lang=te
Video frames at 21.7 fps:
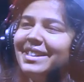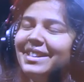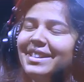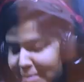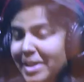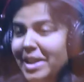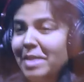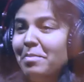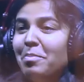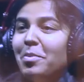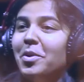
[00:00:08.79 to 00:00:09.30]

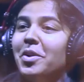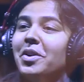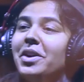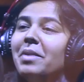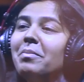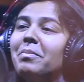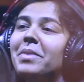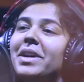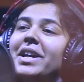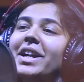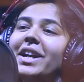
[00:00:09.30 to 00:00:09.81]
మీరు ఎప్పుడు
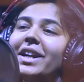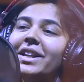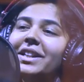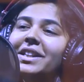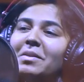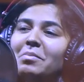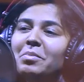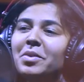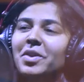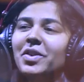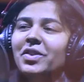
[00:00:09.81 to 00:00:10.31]
డబ్బింగ్
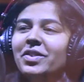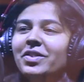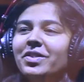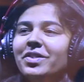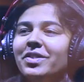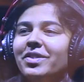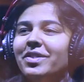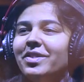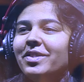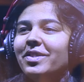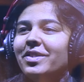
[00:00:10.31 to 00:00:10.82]
అడిగింది ఎప్పుడు
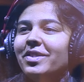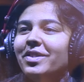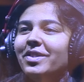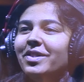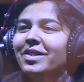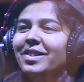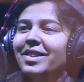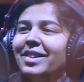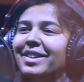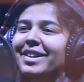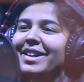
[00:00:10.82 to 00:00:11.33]

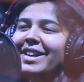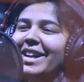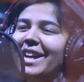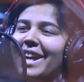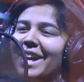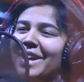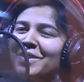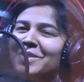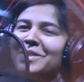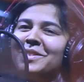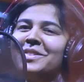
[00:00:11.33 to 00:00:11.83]

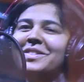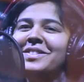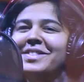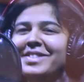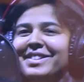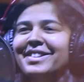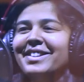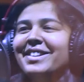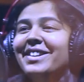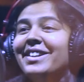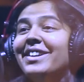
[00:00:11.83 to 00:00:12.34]
డబ్బింగ్
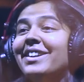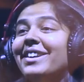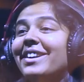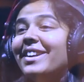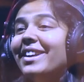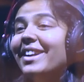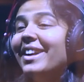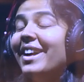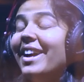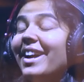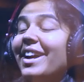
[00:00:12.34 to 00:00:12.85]
నార్మల్ గా ఉంటది
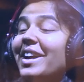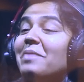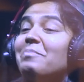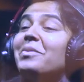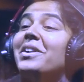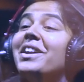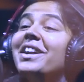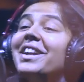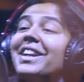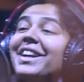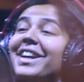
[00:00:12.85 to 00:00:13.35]

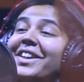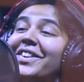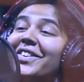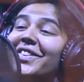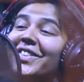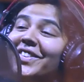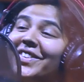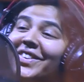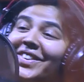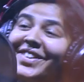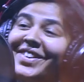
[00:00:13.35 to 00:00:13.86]
ఎప్పుడు అడిగారు
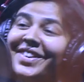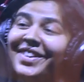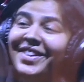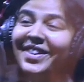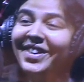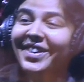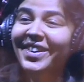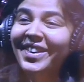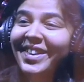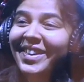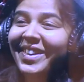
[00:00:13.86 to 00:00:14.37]

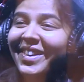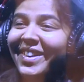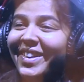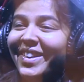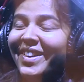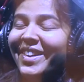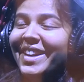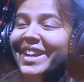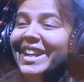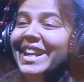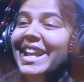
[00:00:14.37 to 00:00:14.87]

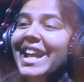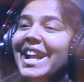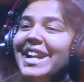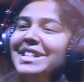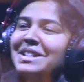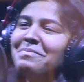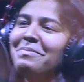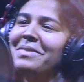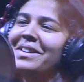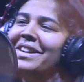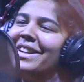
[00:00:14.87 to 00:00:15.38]
డేట్
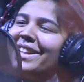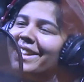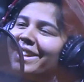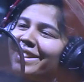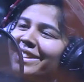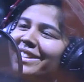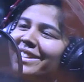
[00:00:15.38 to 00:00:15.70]
చెప్పండి